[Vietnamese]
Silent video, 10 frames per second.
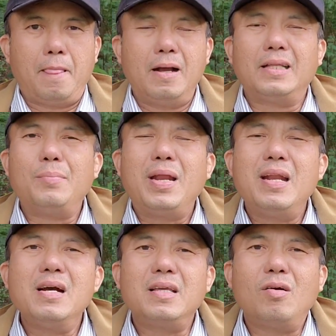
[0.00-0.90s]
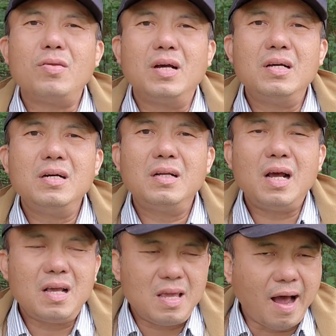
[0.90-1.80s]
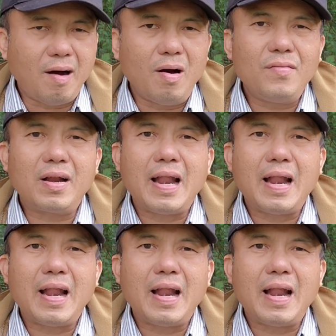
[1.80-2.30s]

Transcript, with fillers: người ta mới đi được chỉ có những người rất giàu ở việt